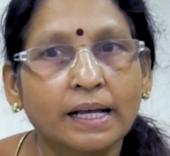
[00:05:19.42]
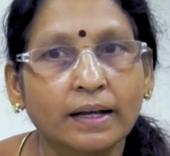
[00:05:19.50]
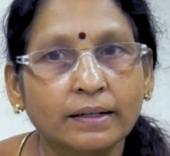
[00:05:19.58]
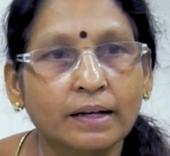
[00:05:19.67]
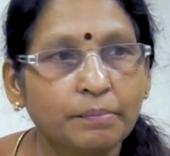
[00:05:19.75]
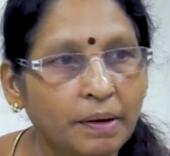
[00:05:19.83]

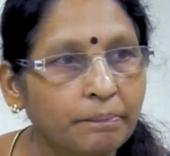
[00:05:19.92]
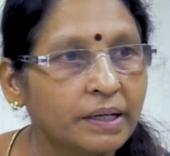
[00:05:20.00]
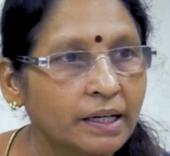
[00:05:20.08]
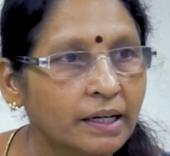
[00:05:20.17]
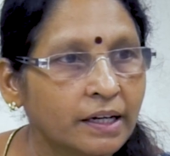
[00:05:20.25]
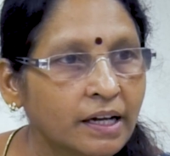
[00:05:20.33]
இஸ்கானில்
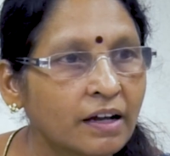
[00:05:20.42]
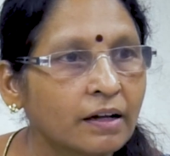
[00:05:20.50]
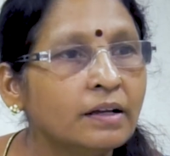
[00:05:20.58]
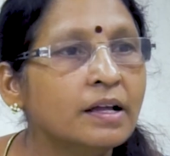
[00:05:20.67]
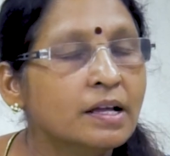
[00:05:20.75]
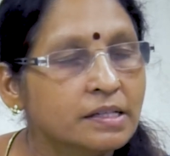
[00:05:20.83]
மெம்பர் இல்லையா
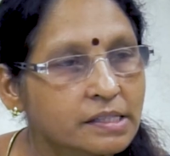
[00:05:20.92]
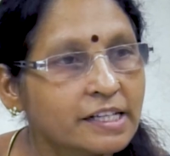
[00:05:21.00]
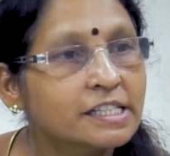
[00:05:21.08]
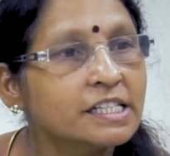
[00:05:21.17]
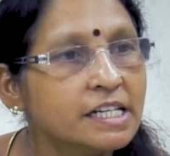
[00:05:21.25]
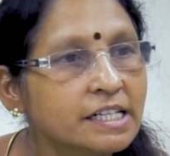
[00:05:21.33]

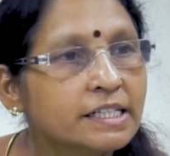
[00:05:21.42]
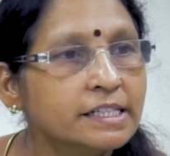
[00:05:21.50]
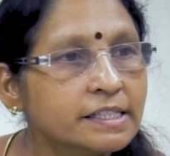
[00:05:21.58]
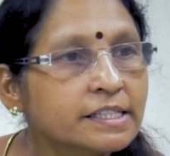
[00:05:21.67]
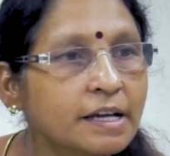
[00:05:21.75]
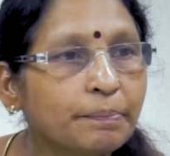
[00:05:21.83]
சிக்ஸ்டீன்
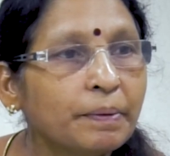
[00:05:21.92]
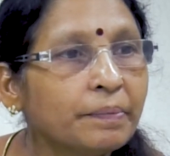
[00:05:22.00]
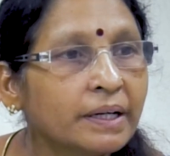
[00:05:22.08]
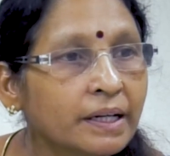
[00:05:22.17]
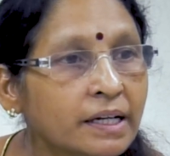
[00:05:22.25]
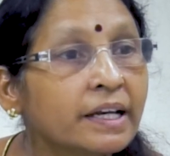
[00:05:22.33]
இயர்ஸ் ஜப்பம்
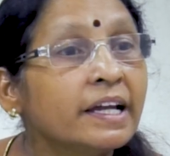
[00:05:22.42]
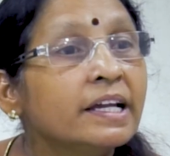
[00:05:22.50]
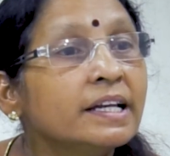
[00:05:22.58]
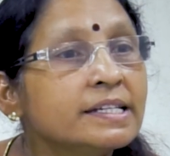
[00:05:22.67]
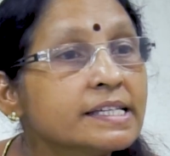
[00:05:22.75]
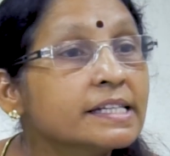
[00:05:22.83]
பண்ணேன்
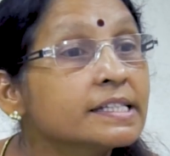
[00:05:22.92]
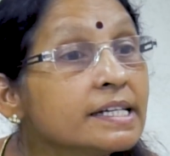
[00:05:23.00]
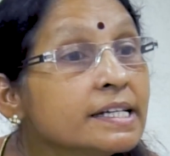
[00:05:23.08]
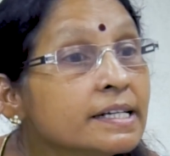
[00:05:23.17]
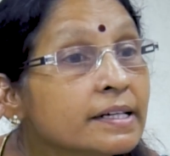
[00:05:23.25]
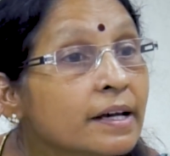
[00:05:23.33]
டெய்லி
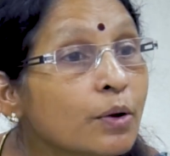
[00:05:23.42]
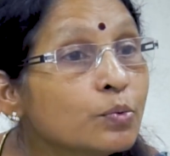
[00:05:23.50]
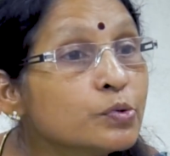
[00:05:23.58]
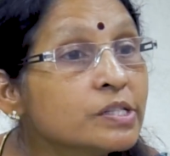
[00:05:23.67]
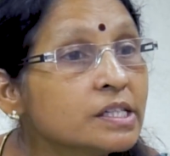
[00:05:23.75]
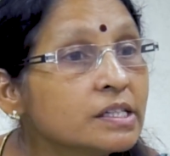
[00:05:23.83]
சிக்ஸ்டீன்
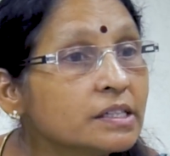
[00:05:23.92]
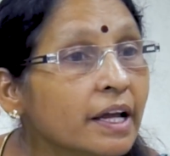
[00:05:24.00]
ரவுண்ட்ஸு